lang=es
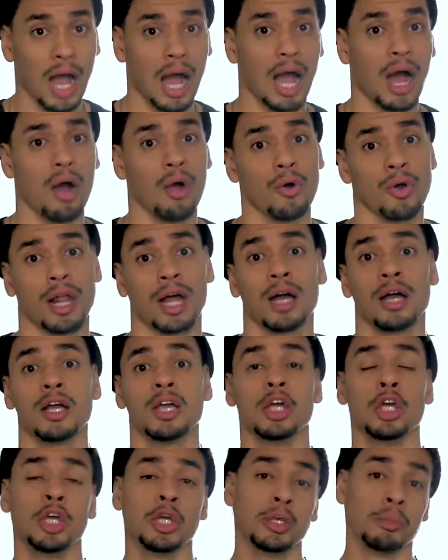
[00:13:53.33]
Ahora,
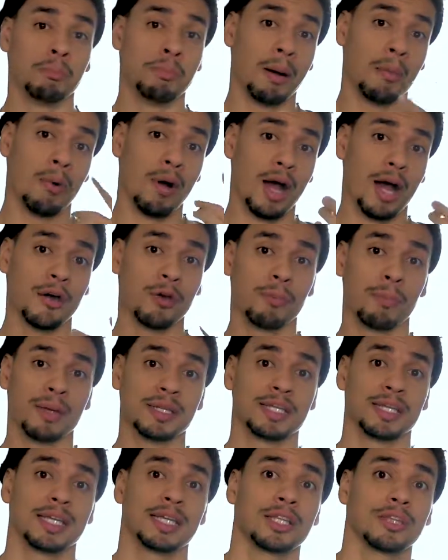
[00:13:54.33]
vamos a dar un
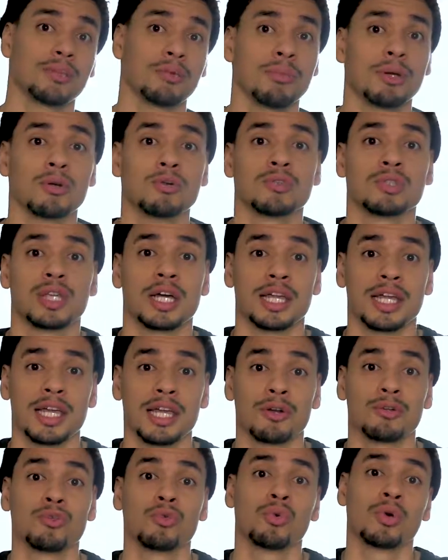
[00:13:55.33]
paseíto. Me gustaría
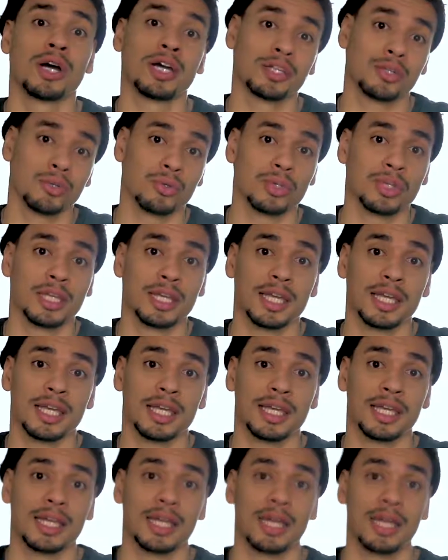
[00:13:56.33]
ir a un lugar
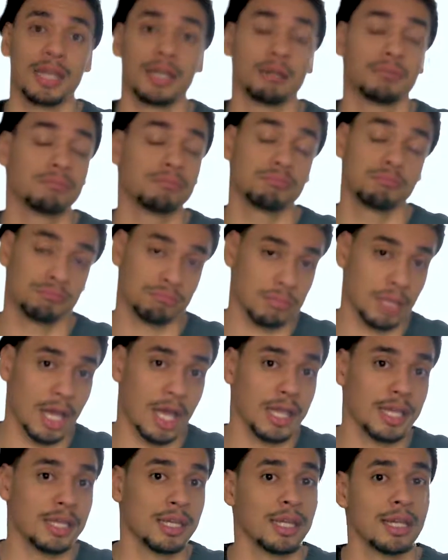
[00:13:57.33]
donde
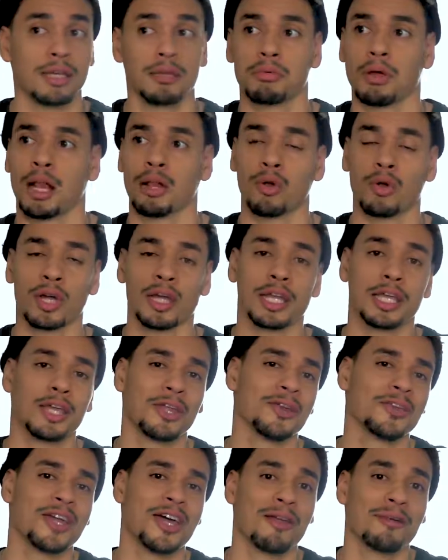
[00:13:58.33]
ahí hay algo que le
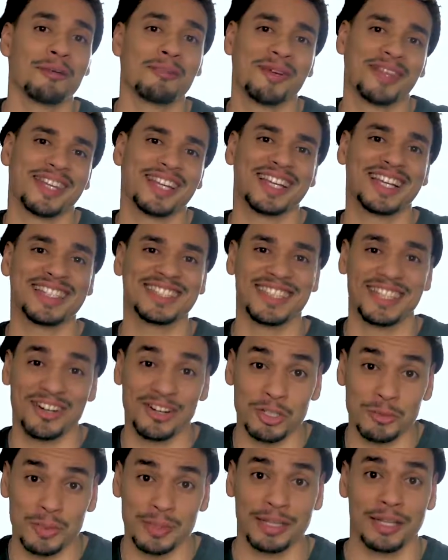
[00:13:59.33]
quiero llevar a mi madre que está en el
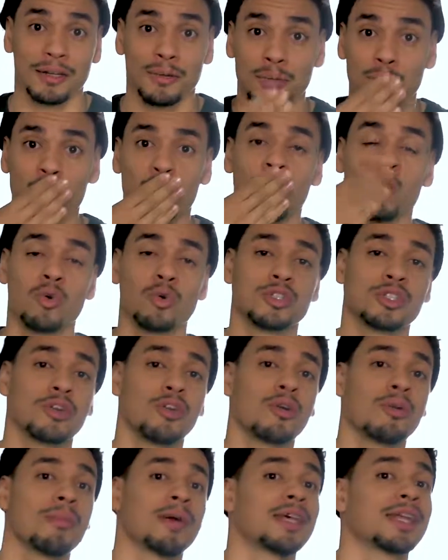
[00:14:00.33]
hospital. Un
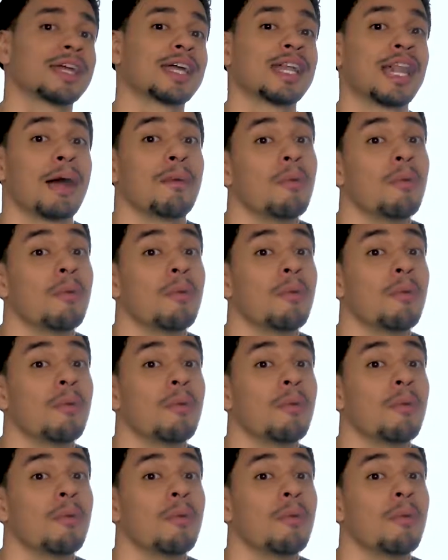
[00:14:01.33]
saludo a mi madre que la